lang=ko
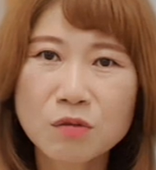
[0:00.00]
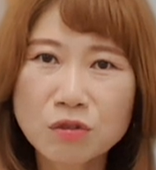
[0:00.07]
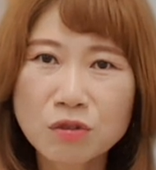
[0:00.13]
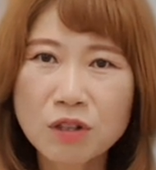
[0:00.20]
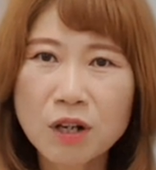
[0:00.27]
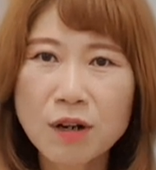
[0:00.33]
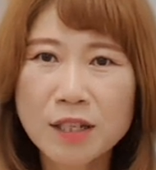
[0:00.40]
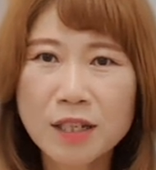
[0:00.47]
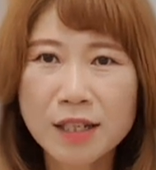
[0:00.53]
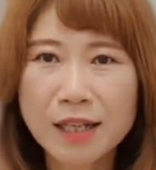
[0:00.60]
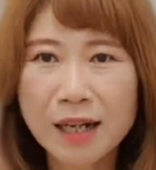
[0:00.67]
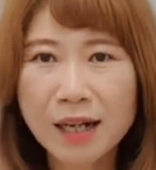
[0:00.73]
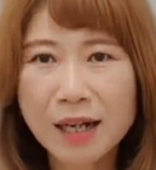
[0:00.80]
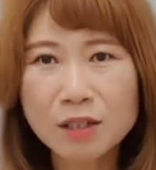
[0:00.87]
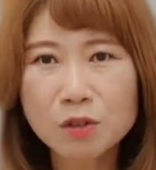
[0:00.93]
우유가 아니라
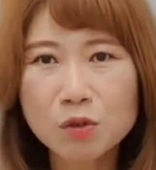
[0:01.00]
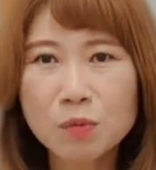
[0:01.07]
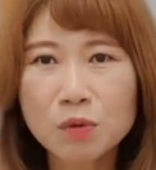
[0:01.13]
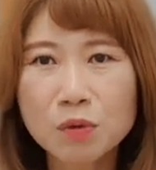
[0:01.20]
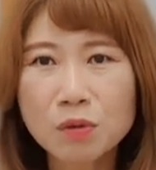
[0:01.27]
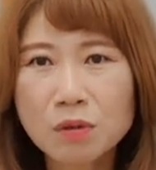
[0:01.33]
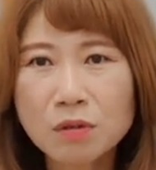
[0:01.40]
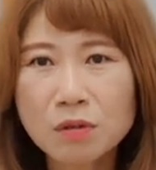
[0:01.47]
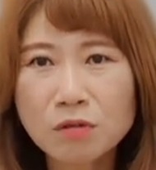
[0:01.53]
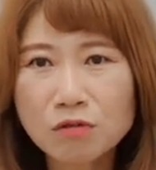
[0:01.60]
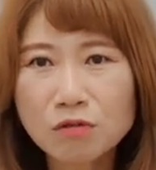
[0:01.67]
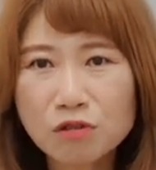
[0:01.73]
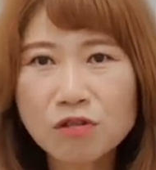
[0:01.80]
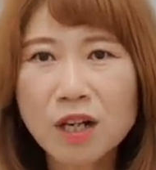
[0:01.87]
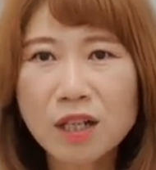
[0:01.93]
약간 좀
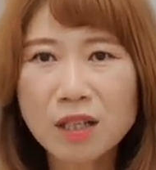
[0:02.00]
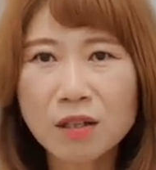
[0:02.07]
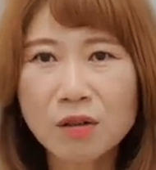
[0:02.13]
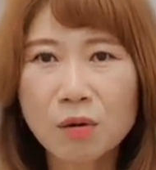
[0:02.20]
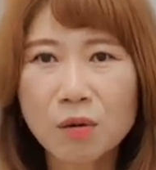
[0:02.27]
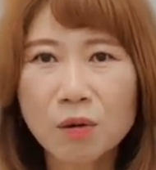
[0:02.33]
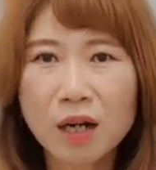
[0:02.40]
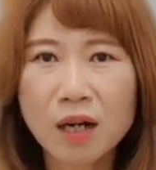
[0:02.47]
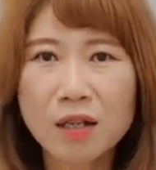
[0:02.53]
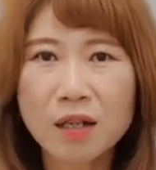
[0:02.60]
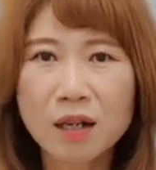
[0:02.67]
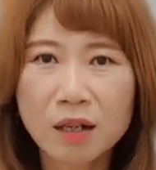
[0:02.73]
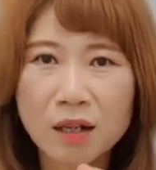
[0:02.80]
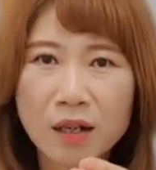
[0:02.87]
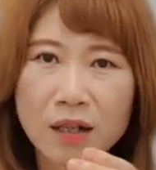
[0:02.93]
뚱뚱하다던가
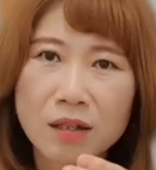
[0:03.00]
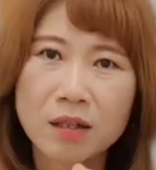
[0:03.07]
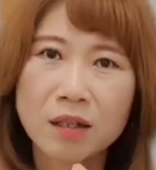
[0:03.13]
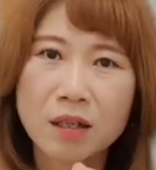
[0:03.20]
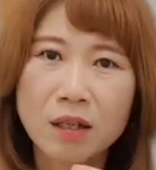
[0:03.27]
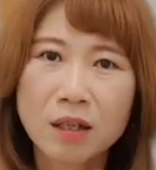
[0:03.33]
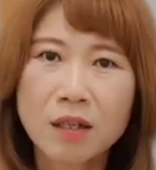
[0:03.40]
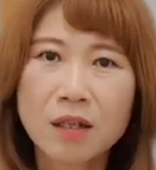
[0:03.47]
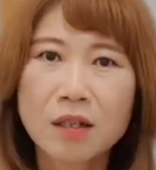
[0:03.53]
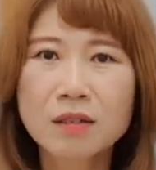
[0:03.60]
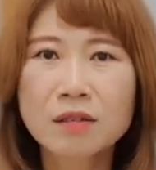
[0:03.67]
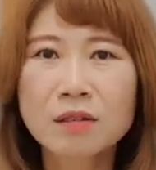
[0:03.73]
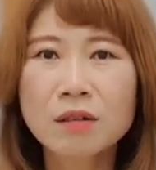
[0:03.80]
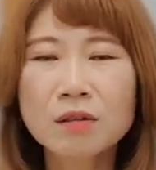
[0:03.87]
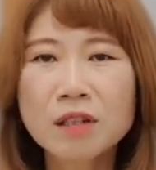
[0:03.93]
약간
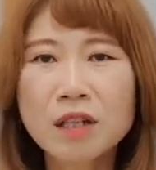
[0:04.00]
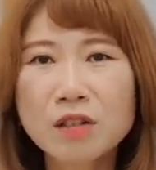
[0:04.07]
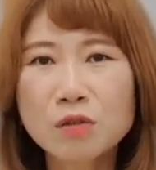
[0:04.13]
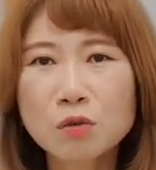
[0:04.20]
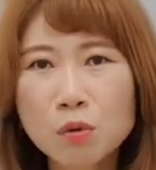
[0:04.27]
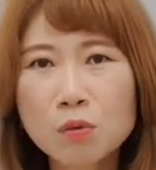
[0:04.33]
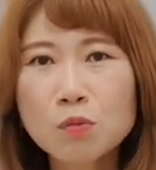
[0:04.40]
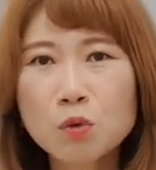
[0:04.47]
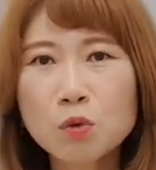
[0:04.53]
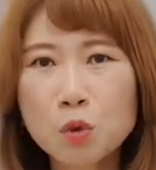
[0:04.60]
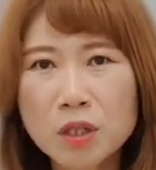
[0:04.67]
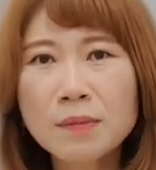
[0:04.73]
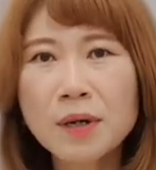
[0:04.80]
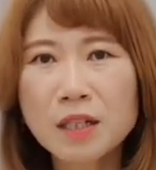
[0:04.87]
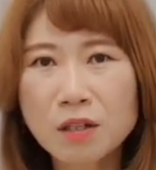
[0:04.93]
그럴 땐 조금
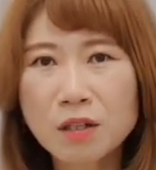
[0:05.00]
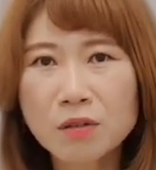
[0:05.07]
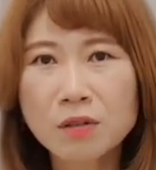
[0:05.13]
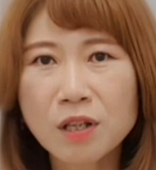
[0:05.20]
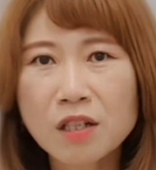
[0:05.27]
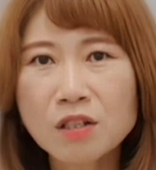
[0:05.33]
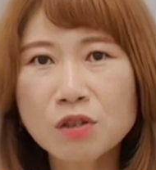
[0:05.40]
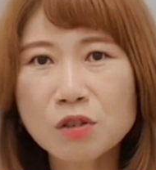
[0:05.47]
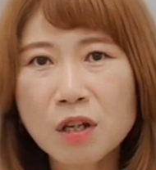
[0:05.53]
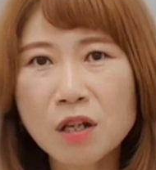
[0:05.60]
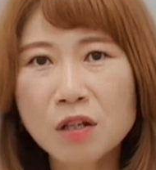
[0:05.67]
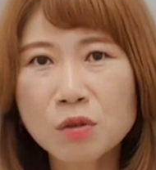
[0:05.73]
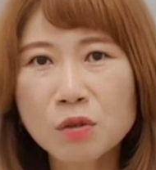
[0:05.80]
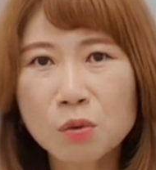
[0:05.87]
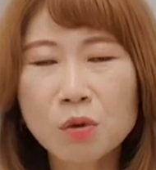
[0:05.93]
조심하셔서 사는
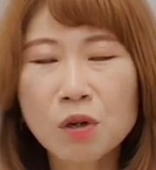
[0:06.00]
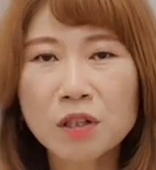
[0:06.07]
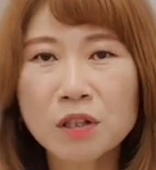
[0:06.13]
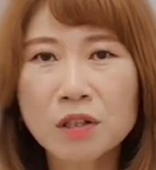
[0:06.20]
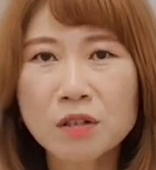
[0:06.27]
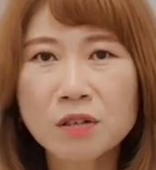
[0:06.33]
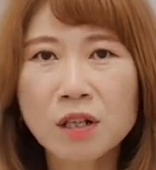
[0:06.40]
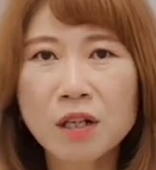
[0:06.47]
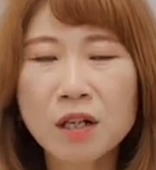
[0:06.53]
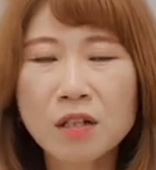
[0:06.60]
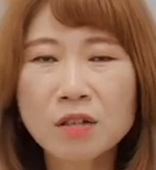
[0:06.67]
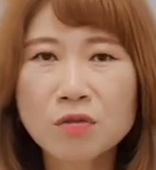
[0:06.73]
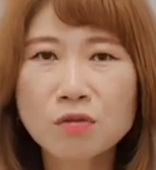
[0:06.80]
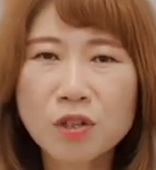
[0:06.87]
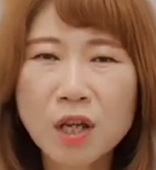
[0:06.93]
게 좋을 것 같아요. 제가
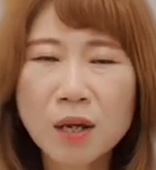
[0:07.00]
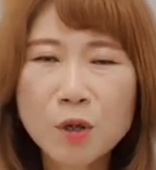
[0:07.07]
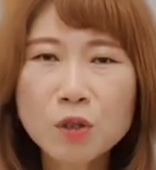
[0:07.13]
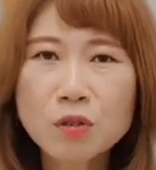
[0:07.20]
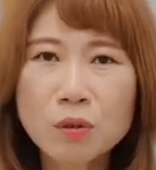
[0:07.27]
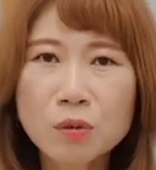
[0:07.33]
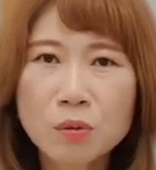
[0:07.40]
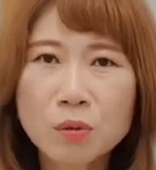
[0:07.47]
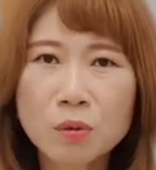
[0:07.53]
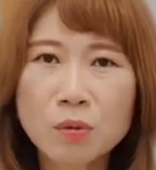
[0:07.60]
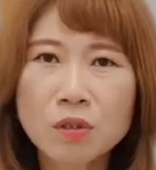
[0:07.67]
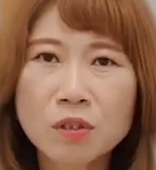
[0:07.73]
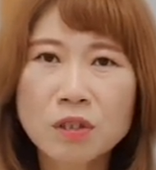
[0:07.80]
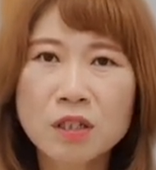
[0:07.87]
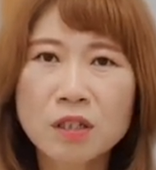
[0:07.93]
한 두세 번
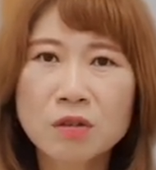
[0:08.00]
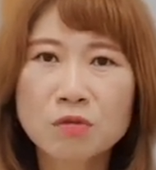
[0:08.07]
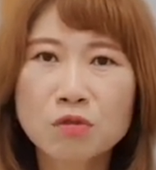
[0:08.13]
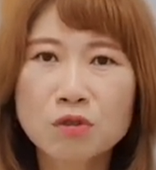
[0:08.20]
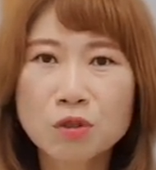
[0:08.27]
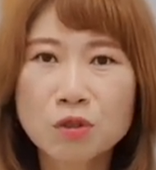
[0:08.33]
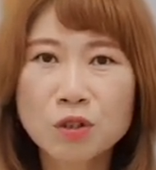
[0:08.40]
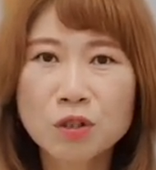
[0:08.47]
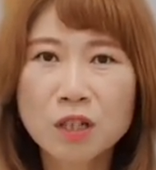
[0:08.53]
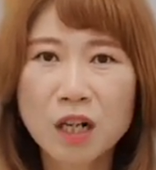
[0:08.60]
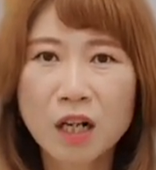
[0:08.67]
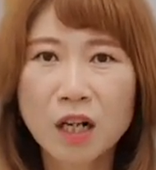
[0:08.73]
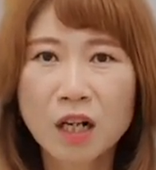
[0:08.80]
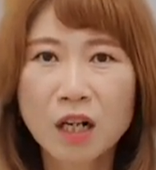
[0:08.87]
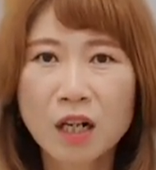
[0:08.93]
정도를 우유를
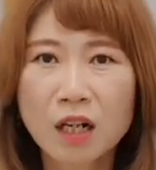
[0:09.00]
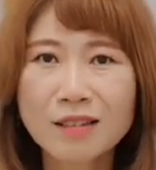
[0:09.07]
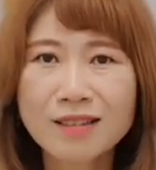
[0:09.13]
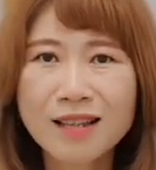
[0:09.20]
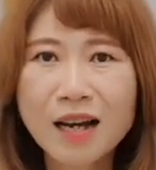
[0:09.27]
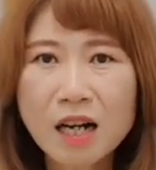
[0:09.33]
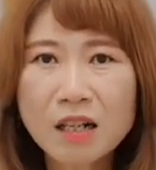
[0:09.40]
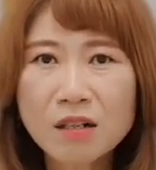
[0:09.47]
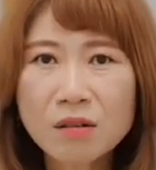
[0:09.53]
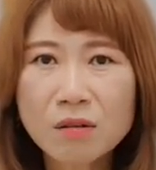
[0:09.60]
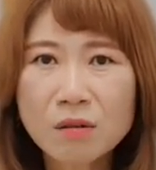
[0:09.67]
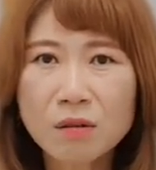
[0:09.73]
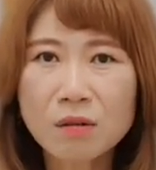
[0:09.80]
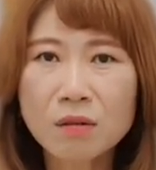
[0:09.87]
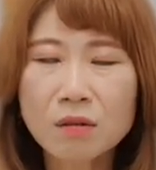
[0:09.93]
상한
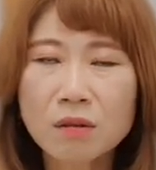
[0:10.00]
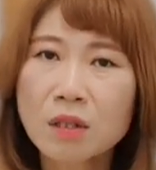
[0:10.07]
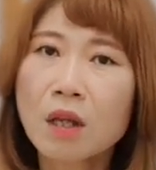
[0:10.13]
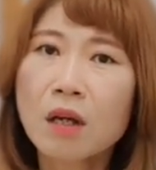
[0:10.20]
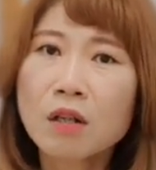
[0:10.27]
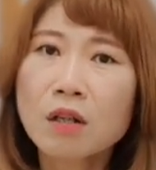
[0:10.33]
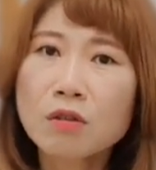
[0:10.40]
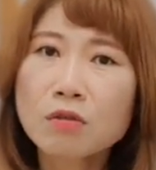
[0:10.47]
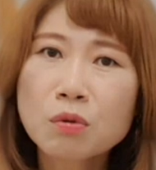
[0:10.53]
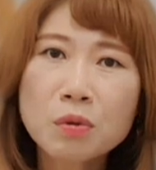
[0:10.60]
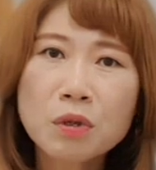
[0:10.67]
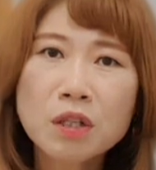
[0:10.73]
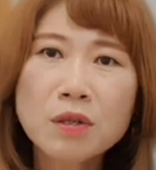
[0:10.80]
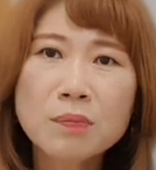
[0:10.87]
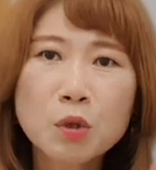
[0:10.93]
걸,
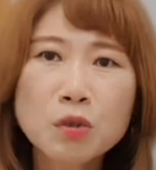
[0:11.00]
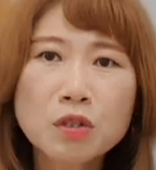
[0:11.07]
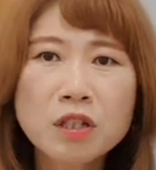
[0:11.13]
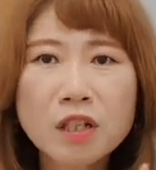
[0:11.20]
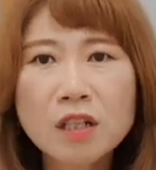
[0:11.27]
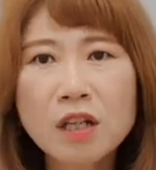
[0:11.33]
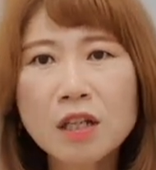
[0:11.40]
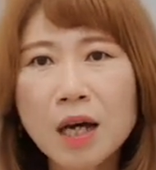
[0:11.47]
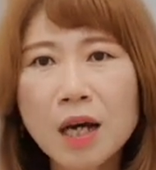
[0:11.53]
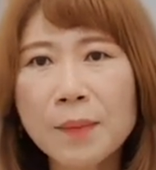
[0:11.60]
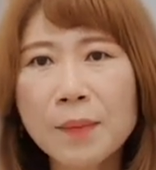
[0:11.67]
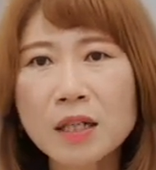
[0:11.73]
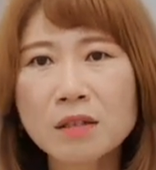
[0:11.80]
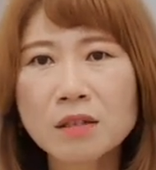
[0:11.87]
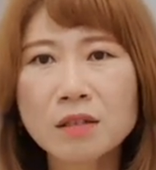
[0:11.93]
유통기한이 며칠이나
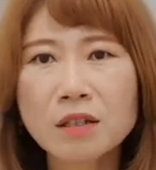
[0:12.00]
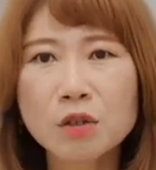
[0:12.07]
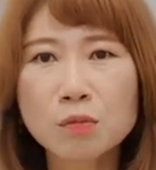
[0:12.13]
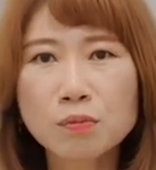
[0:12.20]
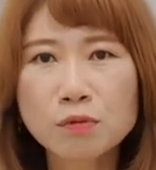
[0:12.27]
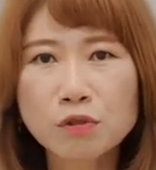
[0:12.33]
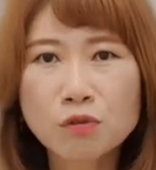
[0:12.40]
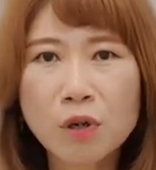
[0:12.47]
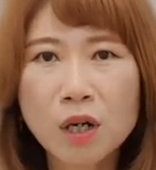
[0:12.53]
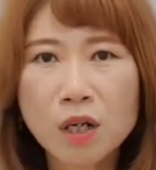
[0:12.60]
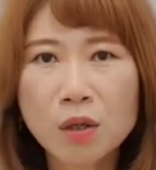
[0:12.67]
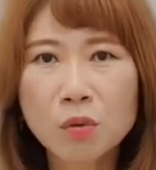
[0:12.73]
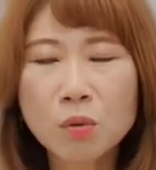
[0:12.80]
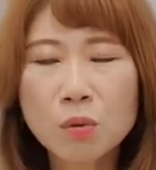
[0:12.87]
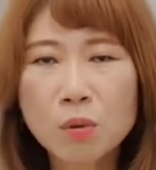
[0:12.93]
남아있는데도
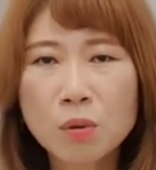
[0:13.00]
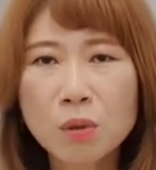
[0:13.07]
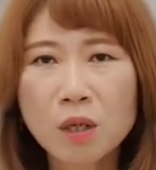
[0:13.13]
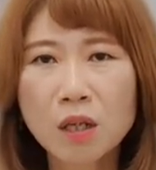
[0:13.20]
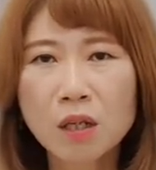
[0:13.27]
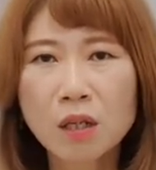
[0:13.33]
불구하고